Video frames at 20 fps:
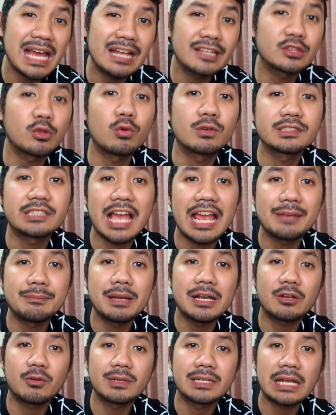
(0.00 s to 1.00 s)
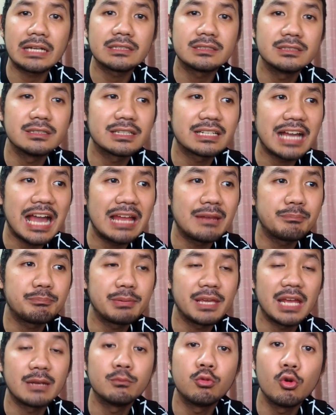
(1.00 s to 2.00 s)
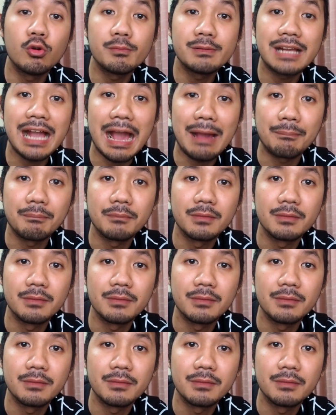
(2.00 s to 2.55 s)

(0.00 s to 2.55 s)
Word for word: น่าตกใจมากกว่านั้นคือการเปลี่ยนผู้กำกับ